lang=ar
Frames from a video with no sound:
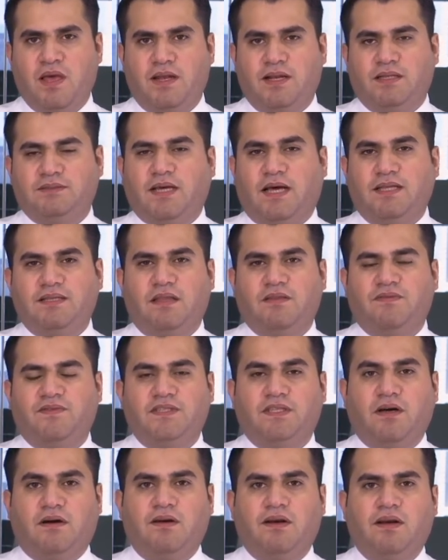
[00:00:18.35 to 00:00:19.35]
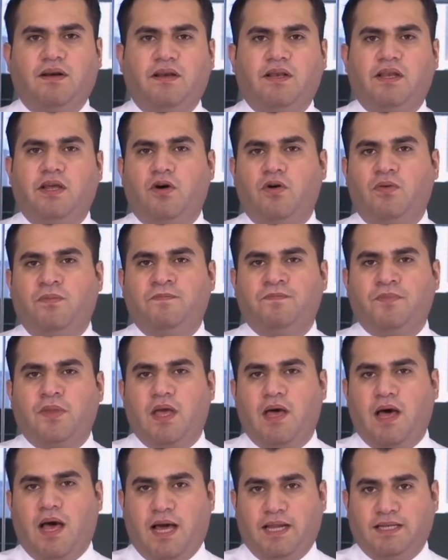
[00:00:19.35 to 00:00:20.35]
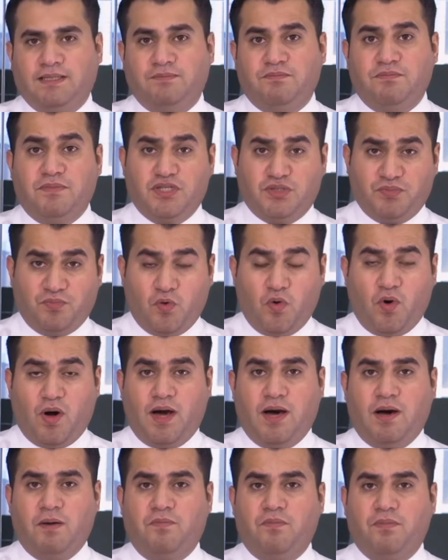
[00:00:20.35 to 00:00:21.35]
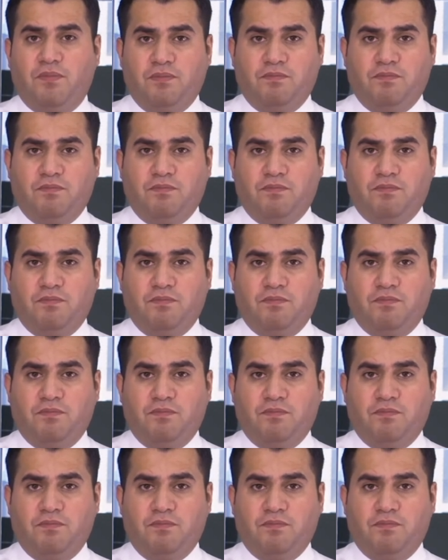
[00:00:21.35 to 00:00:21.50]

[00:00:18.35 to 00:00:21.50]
نتحدث في تقرير اليوم عن مجموعه